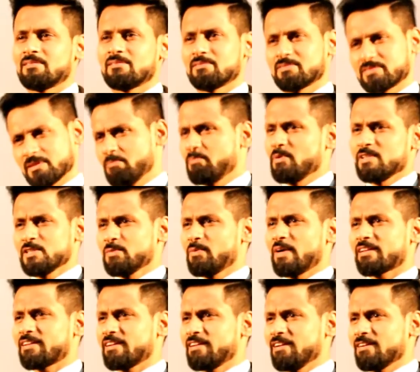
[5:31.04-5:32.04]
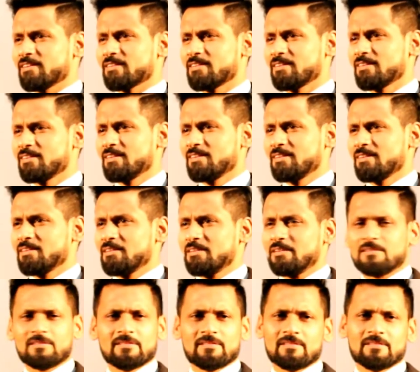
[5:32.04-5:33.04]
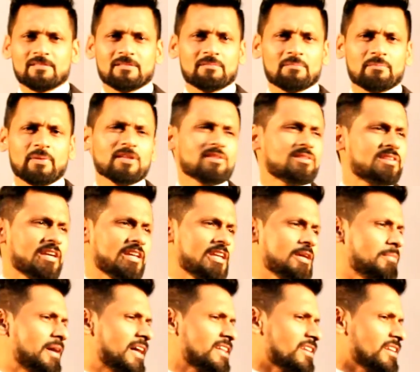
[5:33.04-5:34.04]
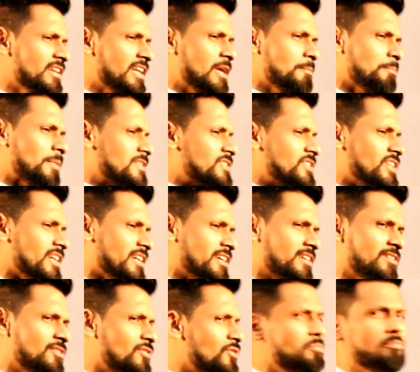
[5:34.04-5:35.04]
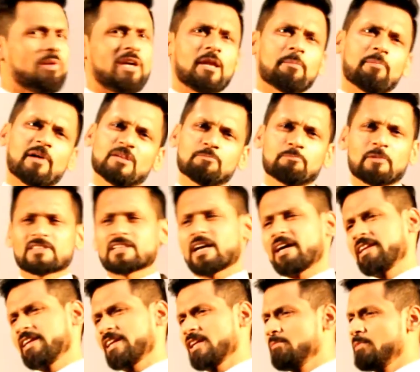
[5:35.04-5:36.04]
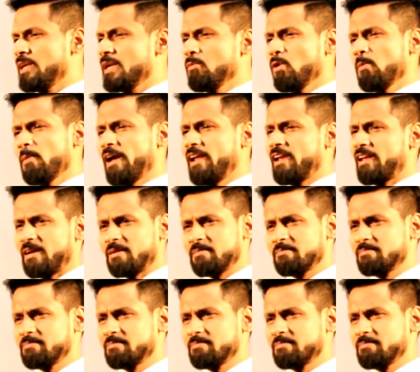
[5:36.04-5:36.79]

सिंपल सी बात है ना भाई तेरी बात नहीं पची मेरे पास पचाने के लिए मेरा मोबाइल है